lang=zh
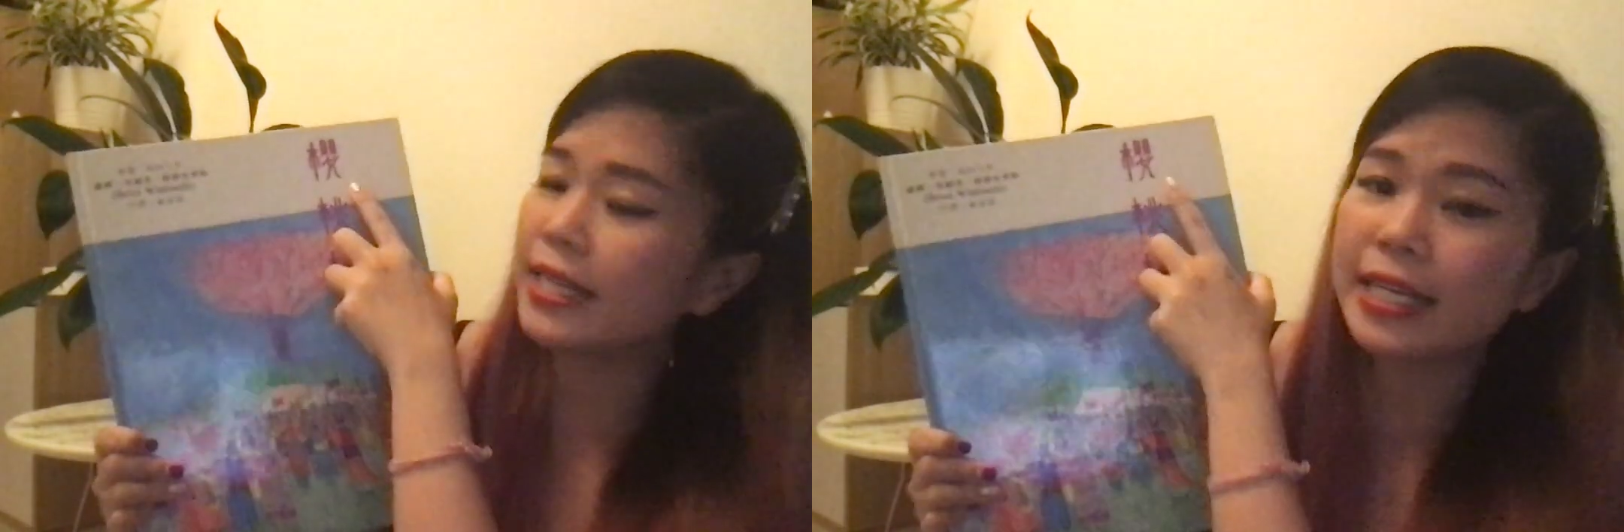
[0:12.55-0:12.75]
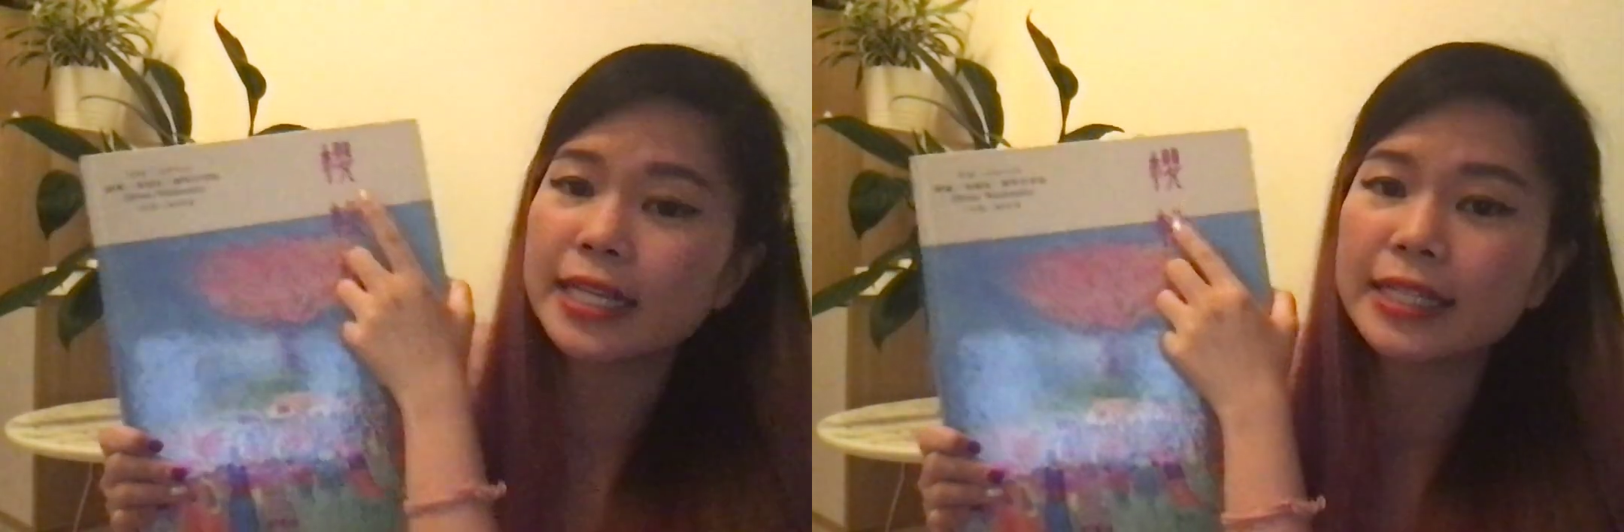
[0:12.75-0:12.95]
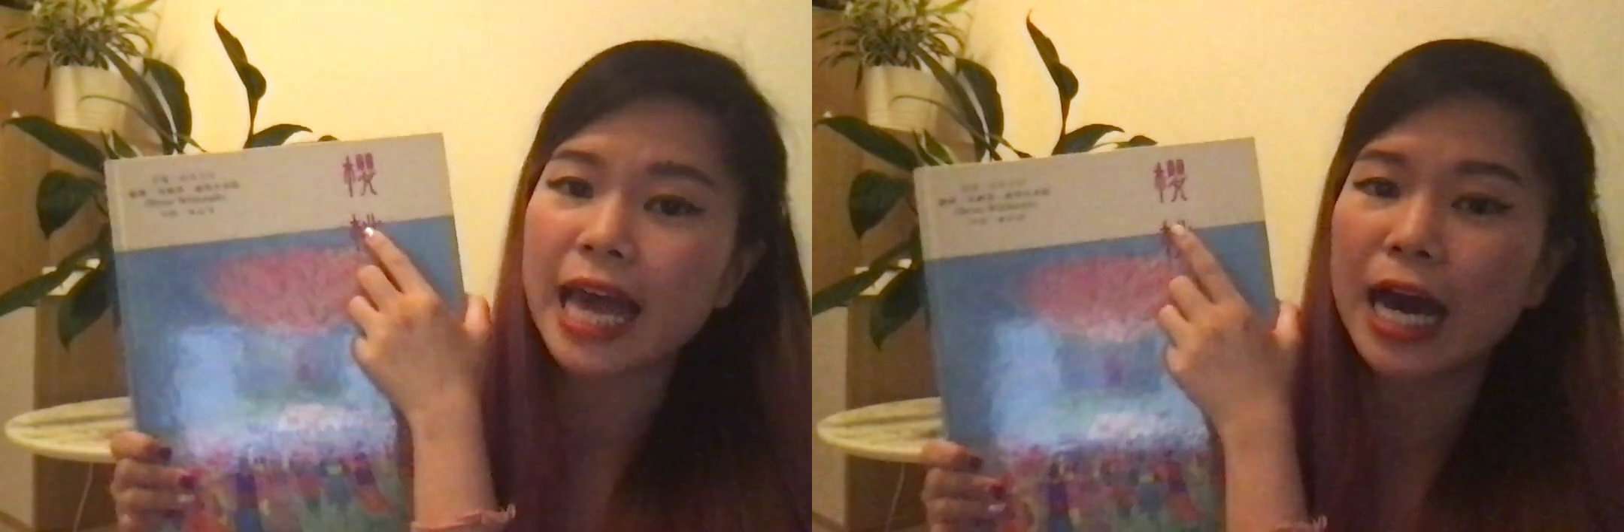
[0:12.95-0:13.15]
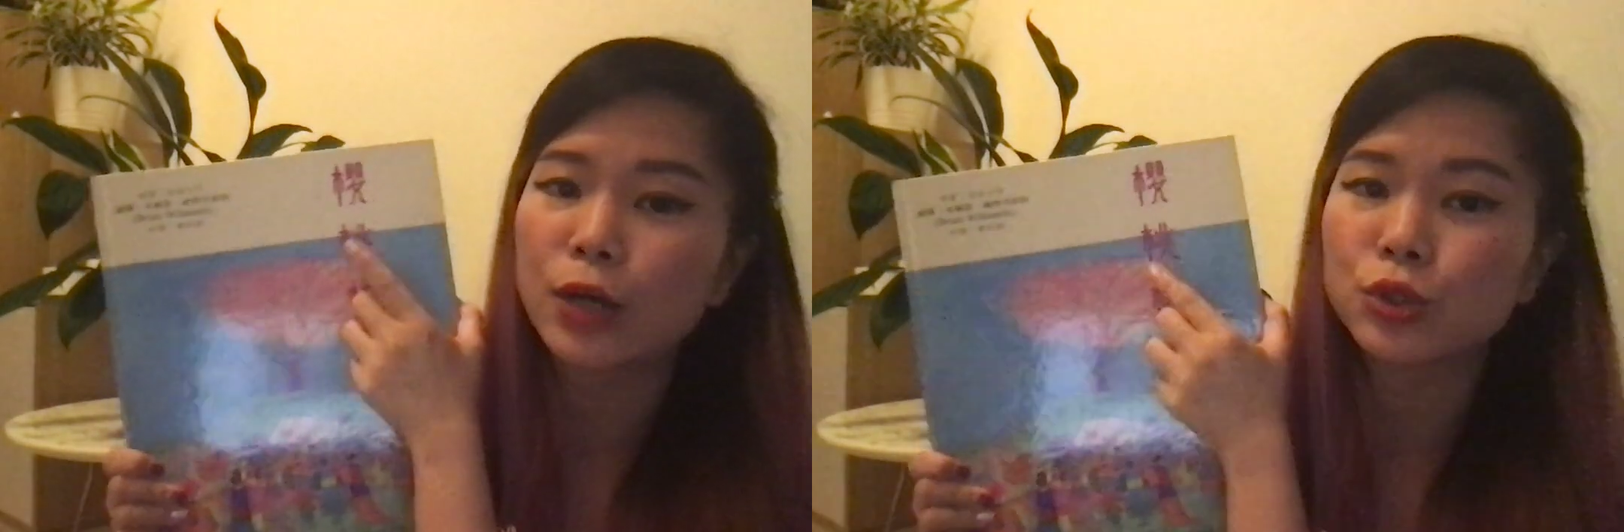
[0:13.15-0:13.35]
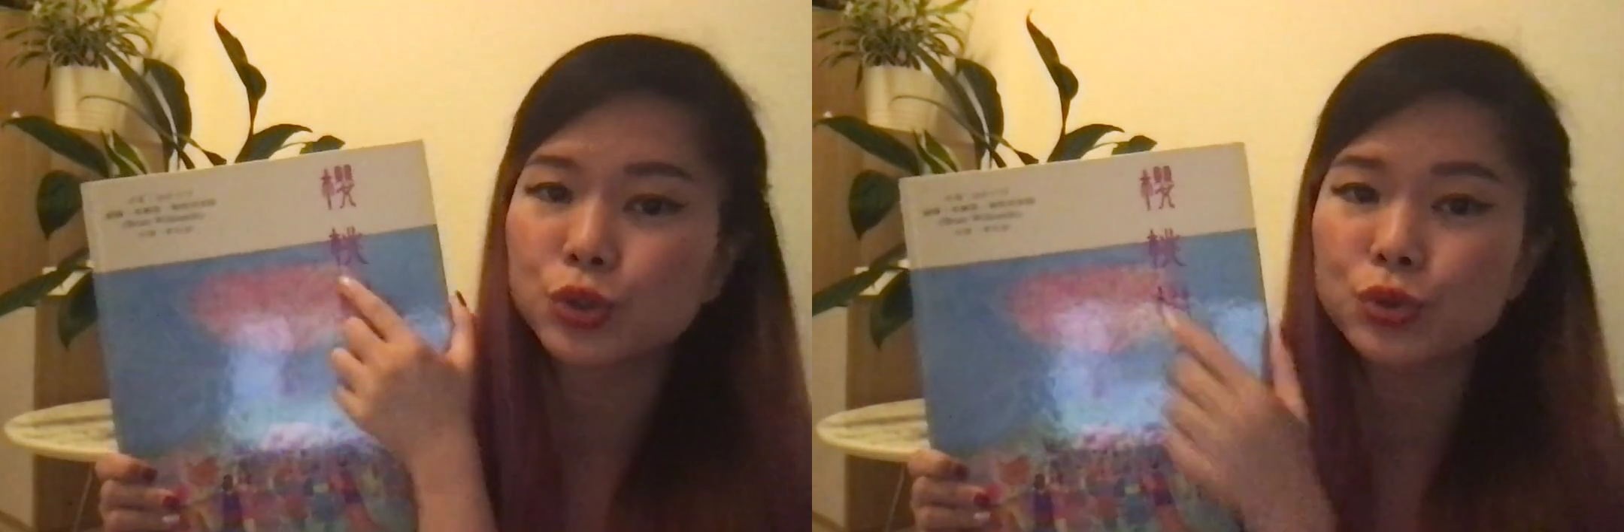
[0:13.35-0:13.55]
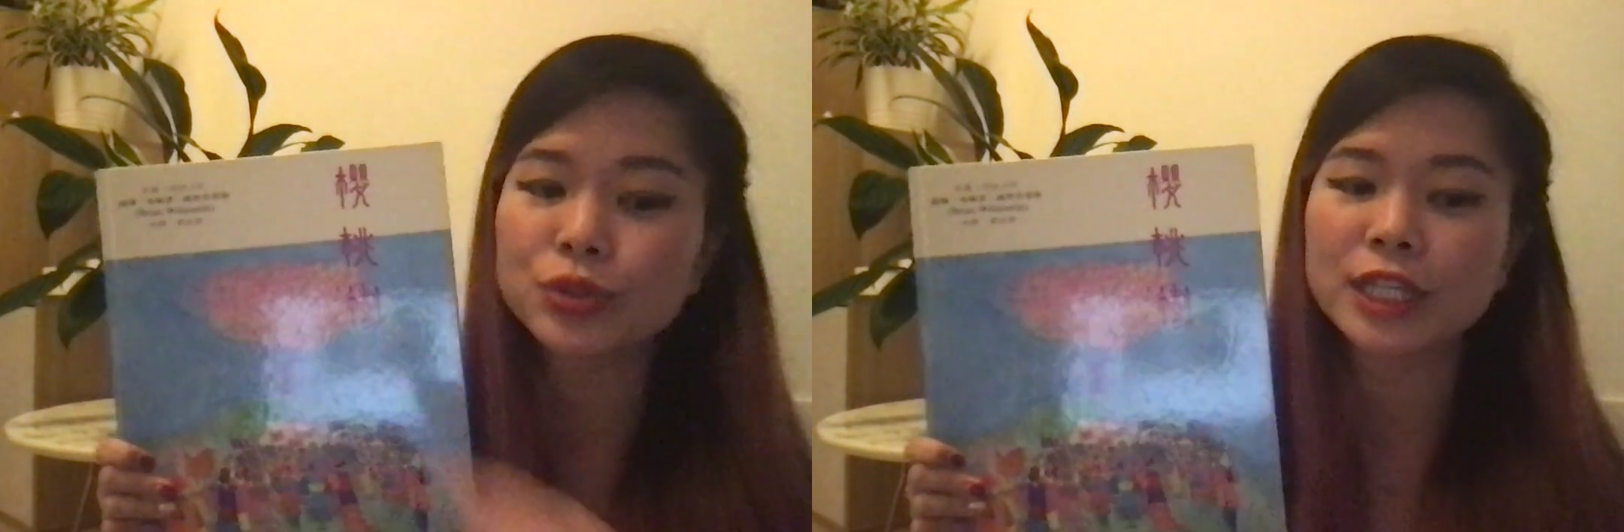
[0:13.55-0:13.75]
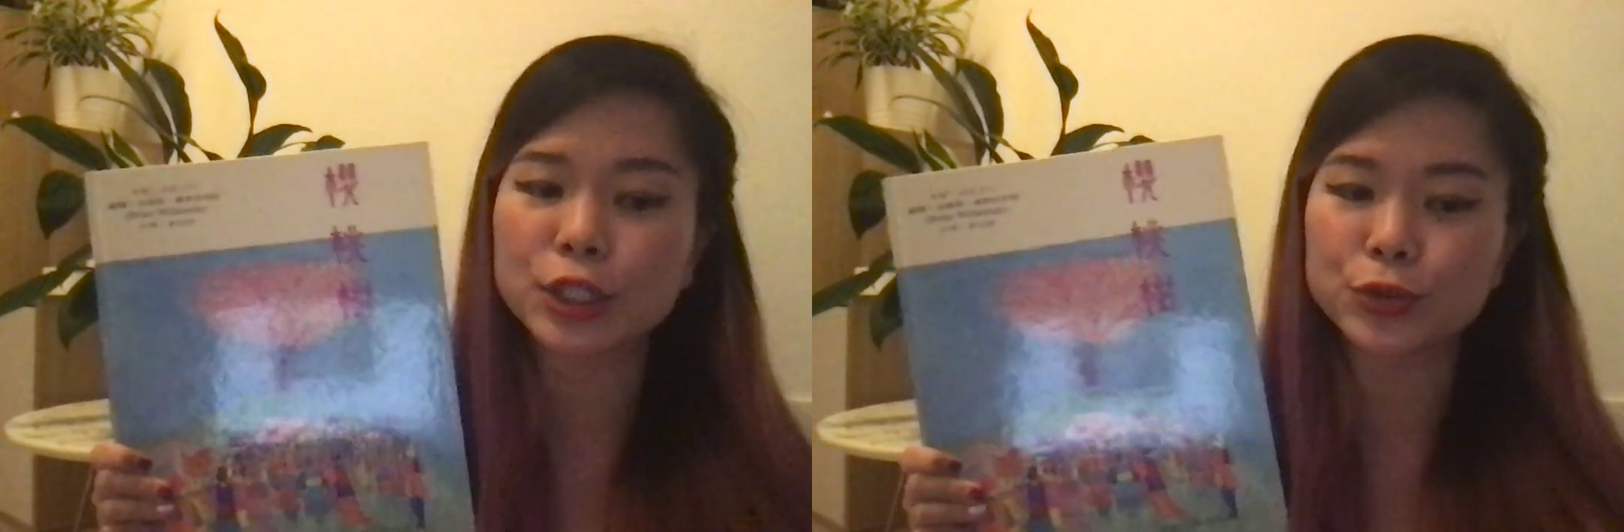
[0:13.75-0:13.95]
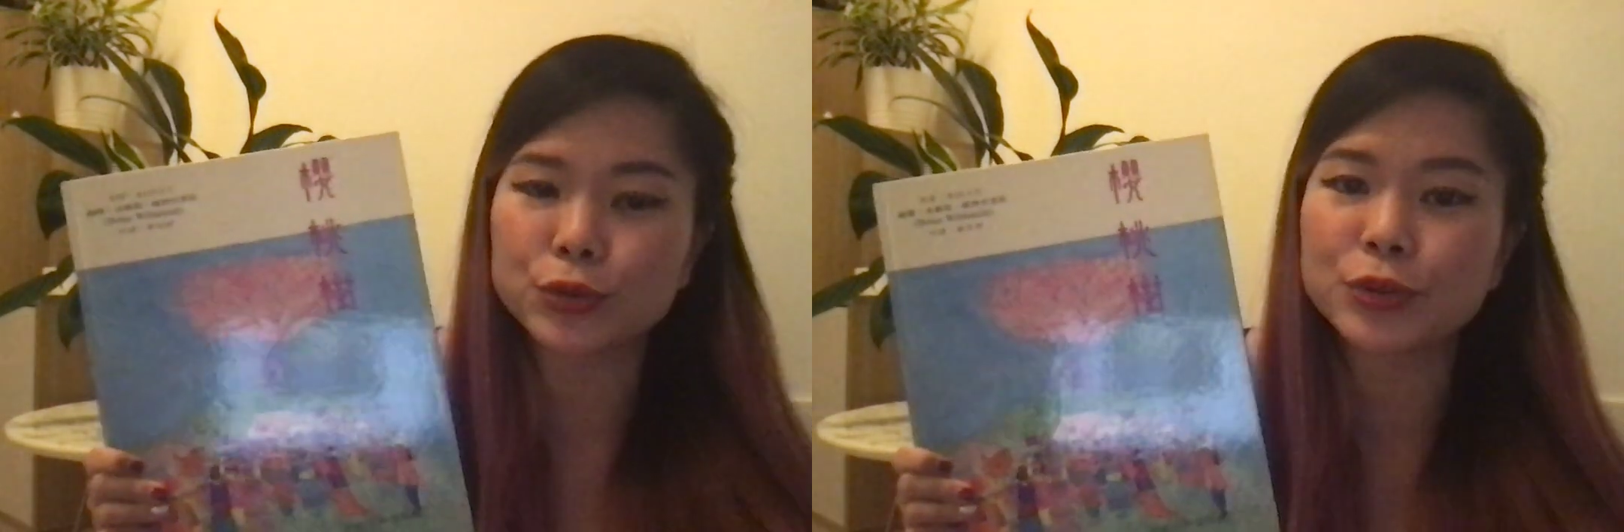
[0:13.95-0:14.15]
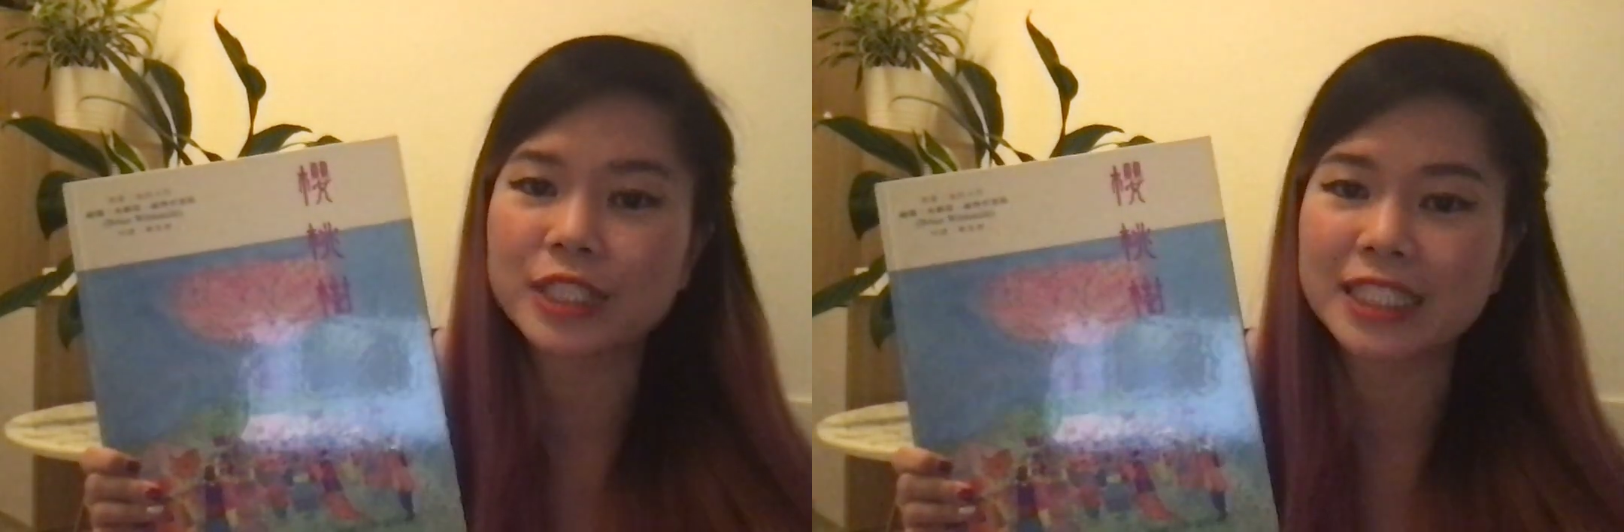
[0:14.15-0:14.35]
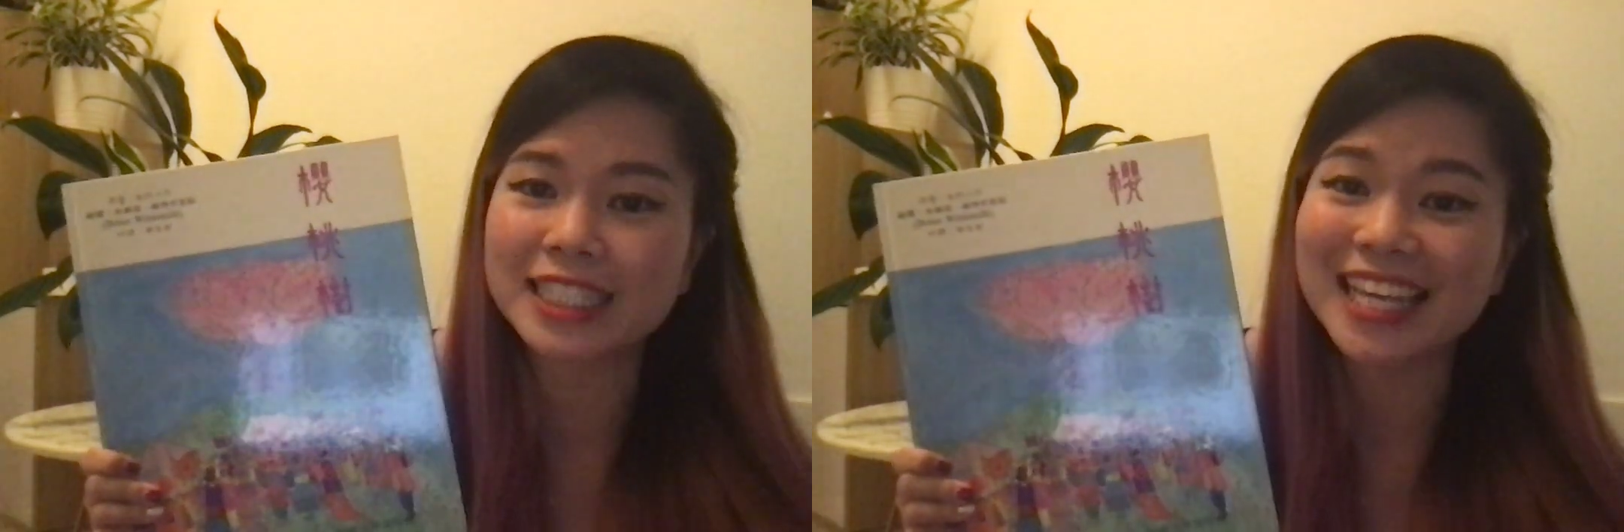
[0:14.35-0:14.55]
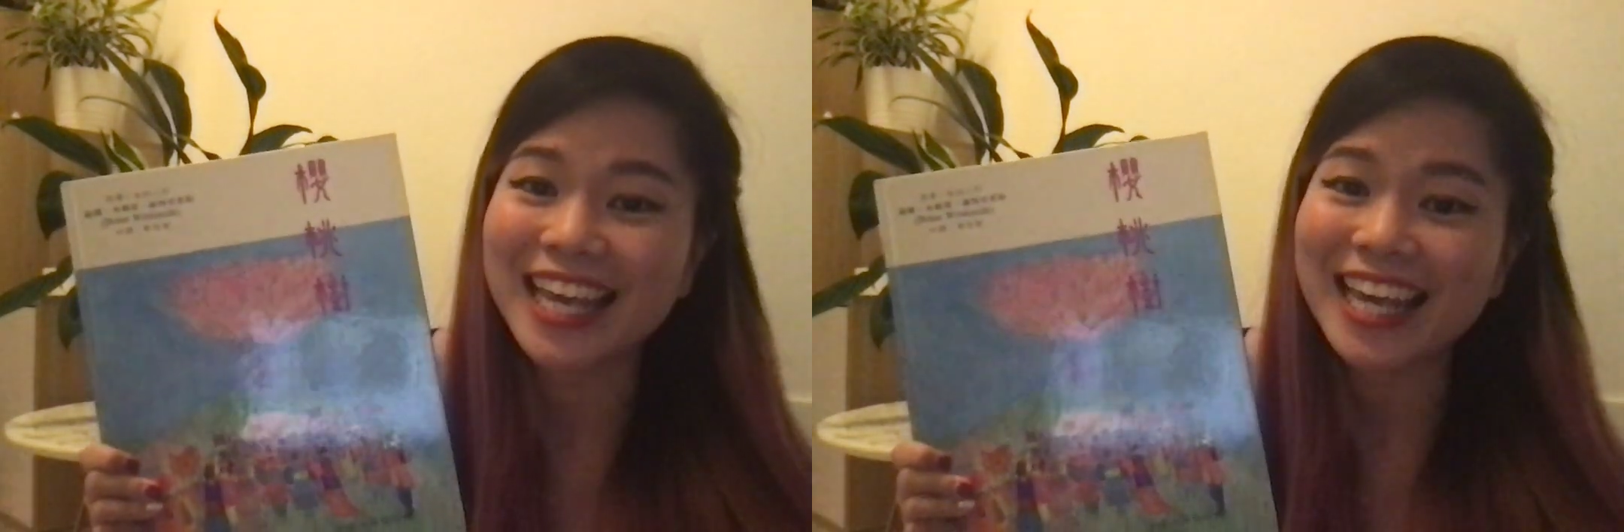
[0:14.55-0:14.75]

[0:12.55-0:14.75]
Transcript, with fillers: 樱桃树》的故事，